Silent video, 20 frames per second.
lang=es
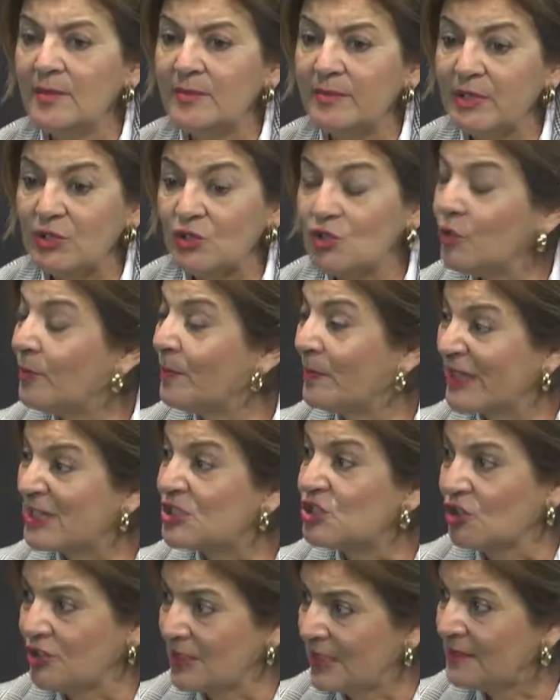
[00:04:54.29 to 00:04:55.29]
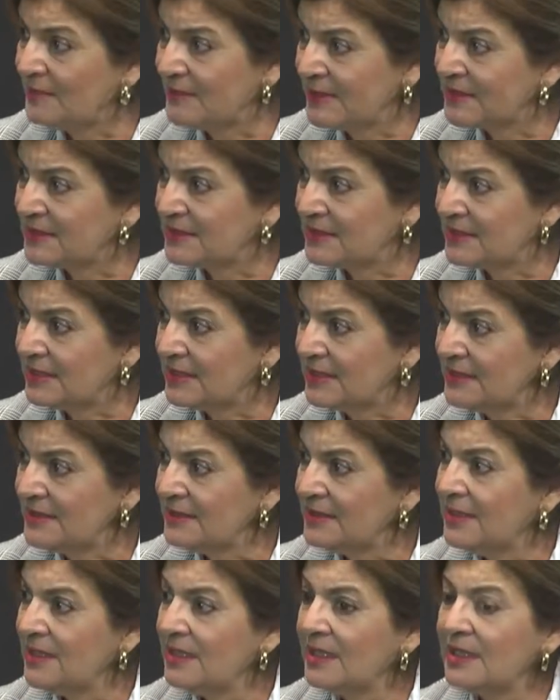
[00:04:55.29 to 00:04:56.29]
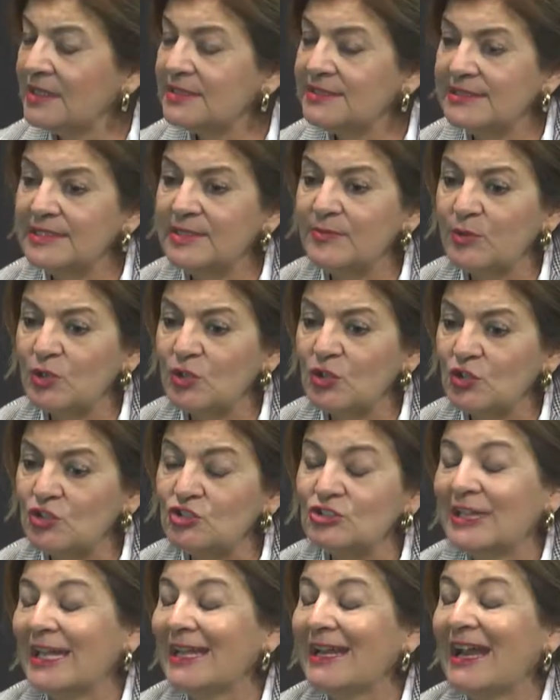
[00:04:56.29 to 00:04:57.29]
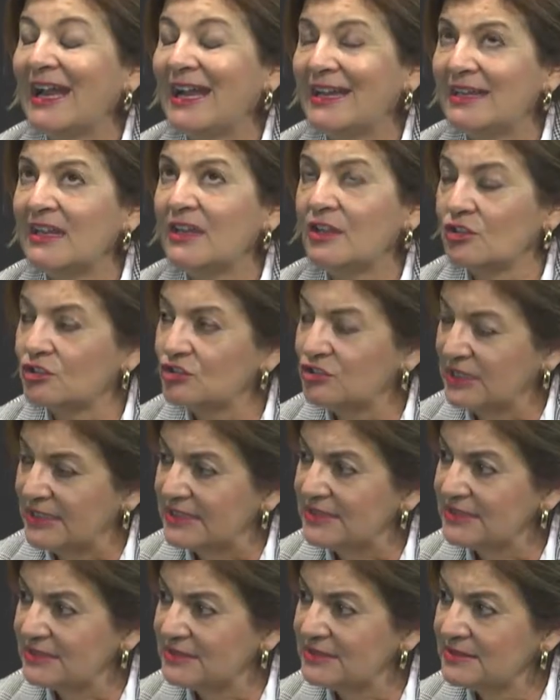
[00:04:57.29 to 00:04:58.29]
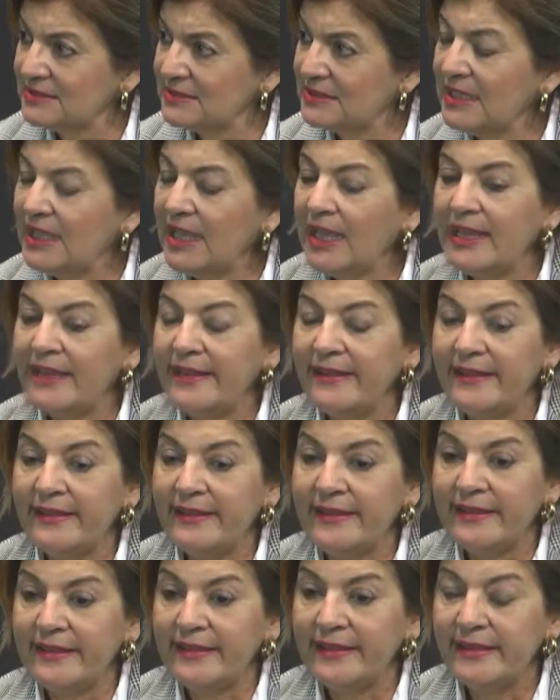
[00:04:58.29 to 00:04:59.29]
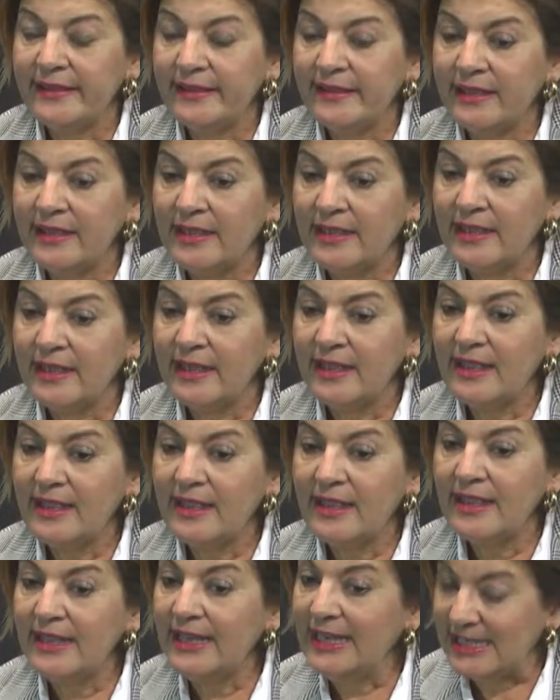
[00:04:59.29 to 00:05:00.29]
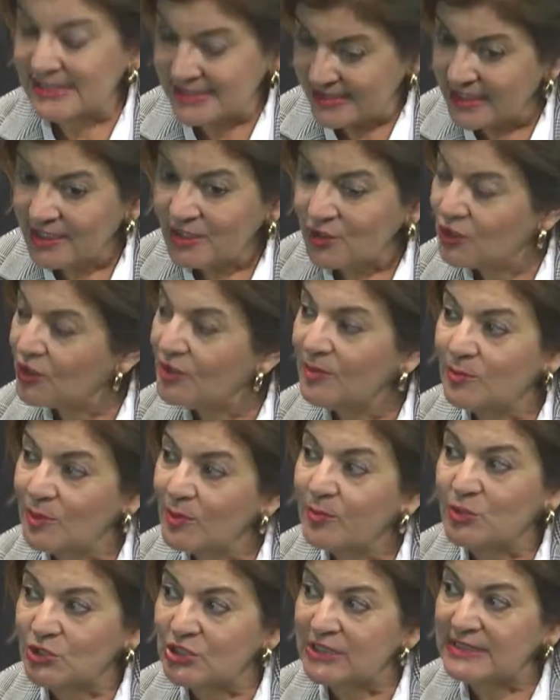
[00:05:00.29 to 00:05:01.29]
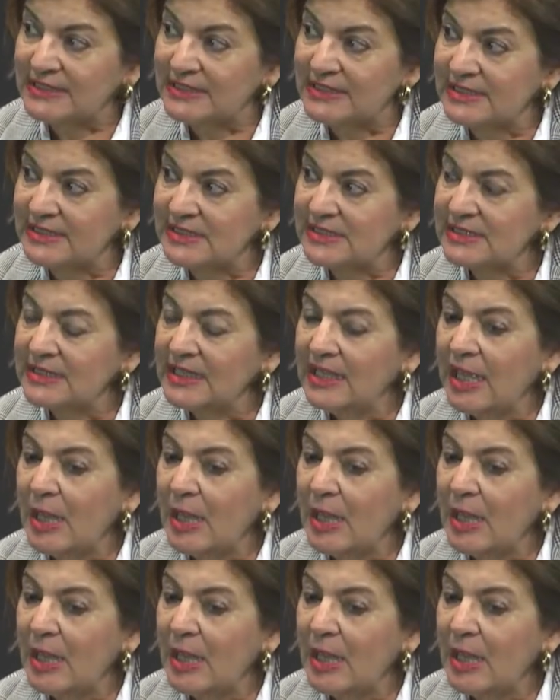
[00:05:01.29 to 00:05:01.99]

Pero yo personalmente sí puedo contar anécdotas eh, y las tengo y muy potentes,